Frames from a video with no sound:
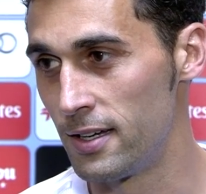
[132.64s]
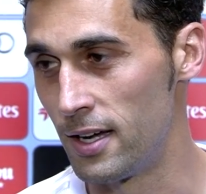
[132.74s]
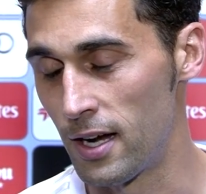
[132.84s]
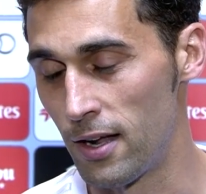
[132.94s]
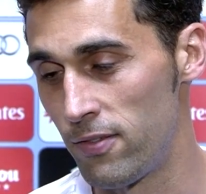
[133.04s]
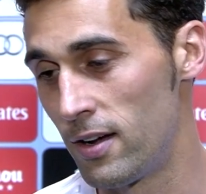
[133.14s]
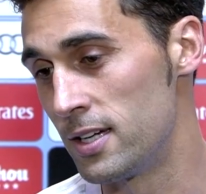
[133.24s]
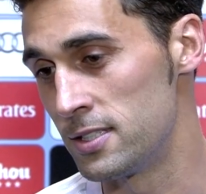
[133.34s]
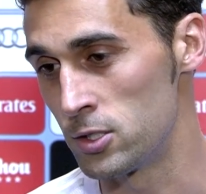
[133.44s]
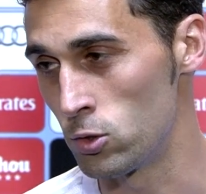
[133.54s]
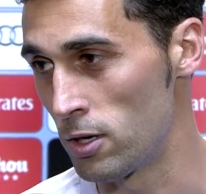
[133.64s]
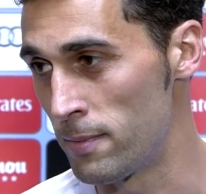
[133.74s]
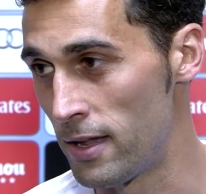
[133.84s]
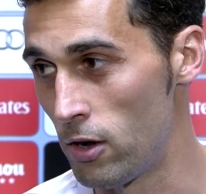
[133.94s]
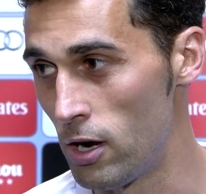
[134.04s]
a Rafa, a Sisu, que
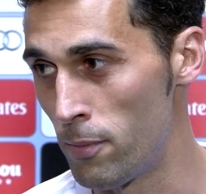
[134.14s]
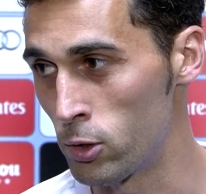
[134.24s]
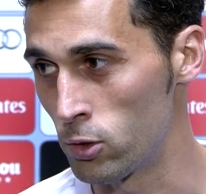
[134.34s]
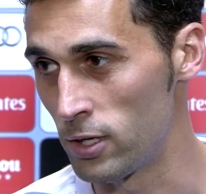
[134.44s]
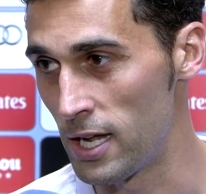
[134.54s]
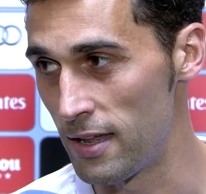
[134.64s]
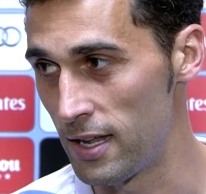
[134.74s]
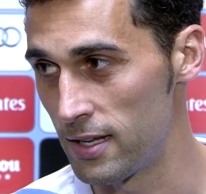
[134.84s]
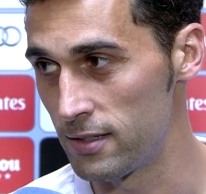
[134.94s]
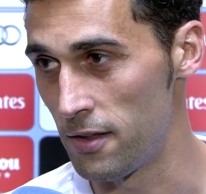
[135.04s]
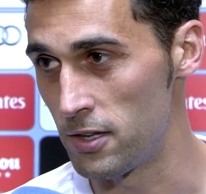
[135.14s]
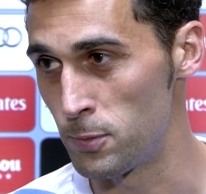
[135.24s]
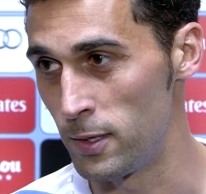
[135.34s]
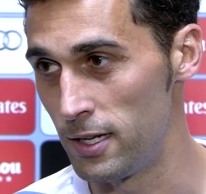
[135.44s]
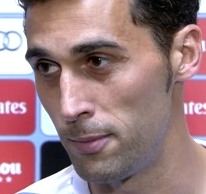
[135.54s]
me ha dado hoy la oportunidad de,
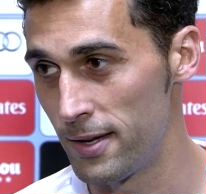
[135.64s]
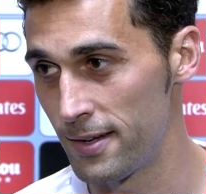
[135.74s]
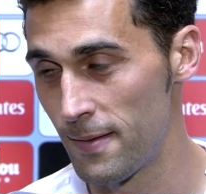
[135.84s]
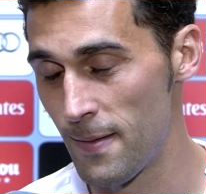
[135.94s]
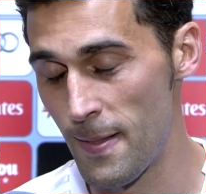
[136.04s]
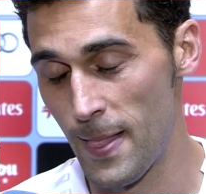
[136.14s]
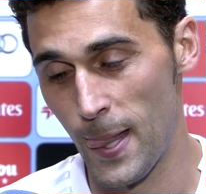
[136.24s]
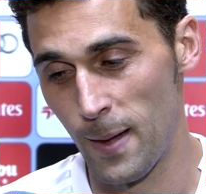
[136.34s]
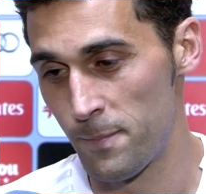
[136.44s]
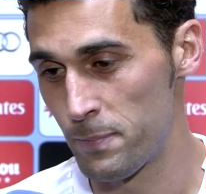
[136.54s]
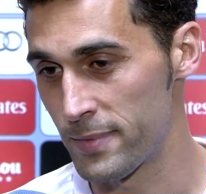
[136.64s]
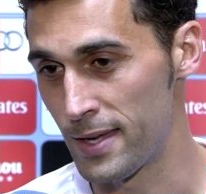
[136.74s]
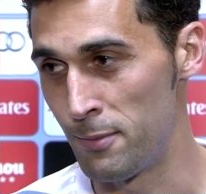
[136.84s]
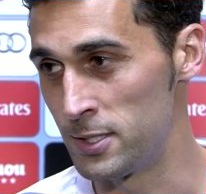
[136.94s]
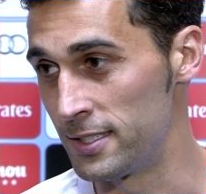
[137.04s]
despedirme.
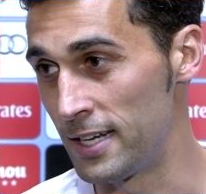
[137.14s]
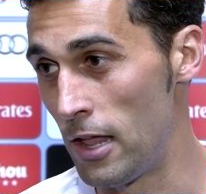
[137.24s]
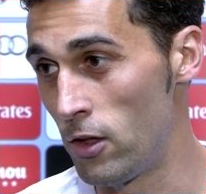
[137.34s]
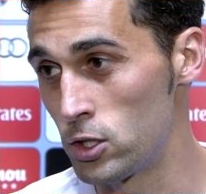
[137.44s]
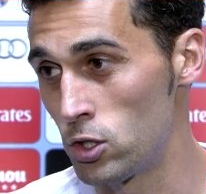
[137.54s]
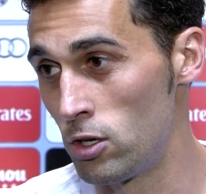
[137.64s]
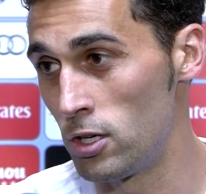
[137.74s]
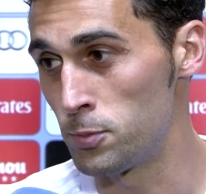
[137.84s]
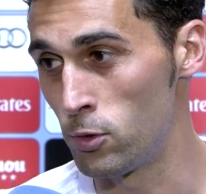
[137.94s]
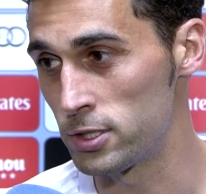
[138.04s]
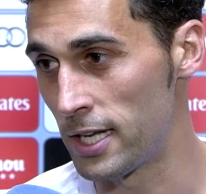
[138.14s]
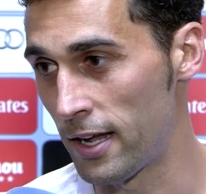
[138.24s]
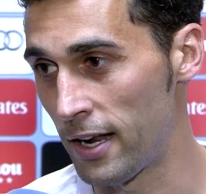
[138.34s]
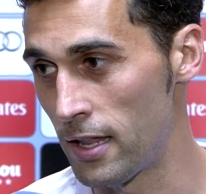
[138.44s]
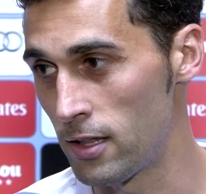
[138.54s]
A mis entrenadores solo les puedo estar
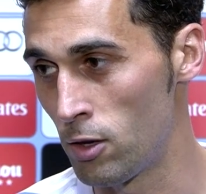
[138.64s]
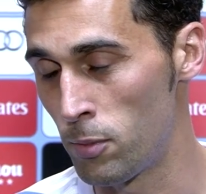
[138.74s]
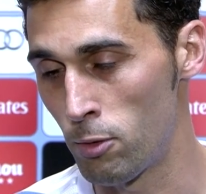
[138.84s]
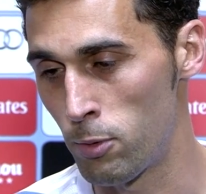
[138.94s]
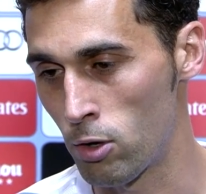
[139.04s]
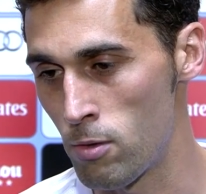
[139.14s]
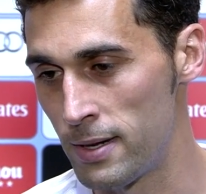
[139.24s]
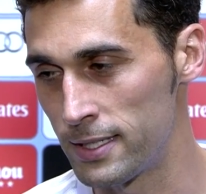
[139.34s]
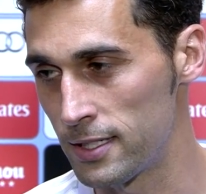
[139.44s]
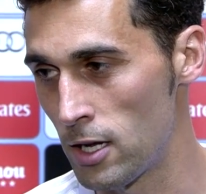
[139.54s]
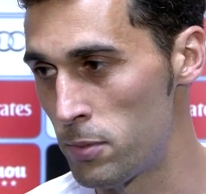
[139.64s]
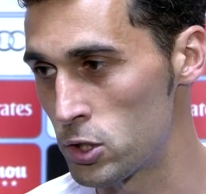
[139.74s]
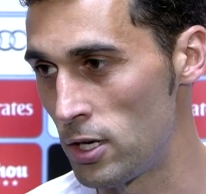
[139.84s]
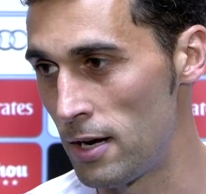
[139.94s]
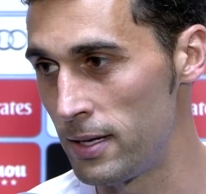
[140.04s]
agradecido por, cómo me han tratado
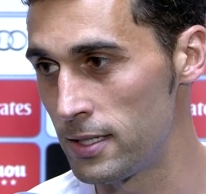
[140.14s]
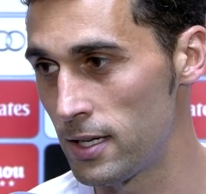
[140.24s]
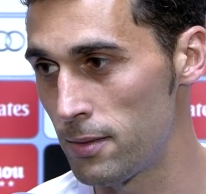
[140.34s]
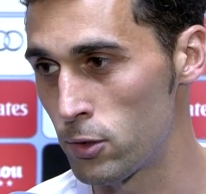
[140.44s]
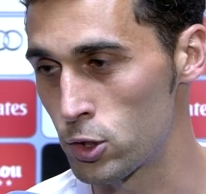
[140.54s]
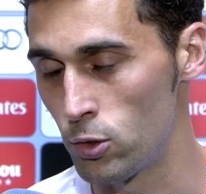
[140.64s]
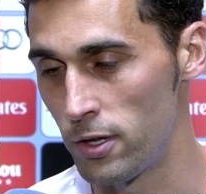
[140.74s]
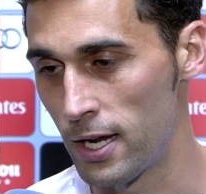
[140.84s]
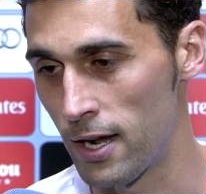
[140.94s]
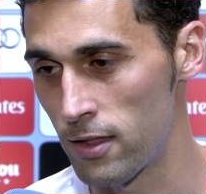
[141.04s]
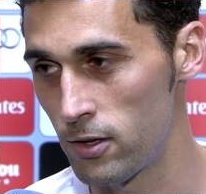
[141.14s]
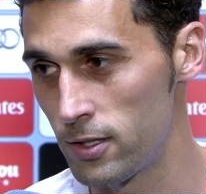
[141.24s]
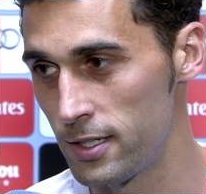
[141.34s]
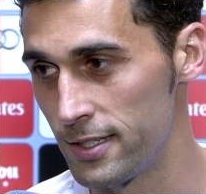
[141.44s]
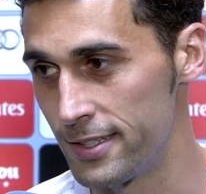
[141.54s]
personalmente, por su
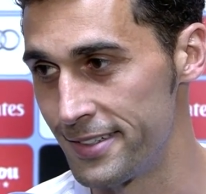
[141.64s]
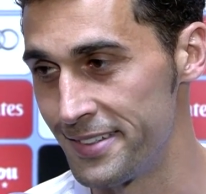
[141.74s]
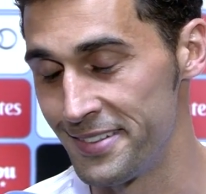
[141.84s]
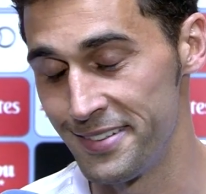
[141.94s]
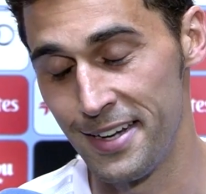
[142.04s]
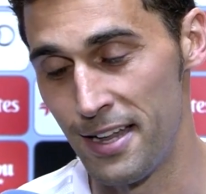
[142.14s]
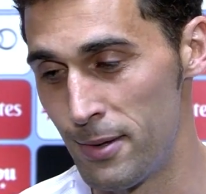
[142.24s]
dedicación y, nada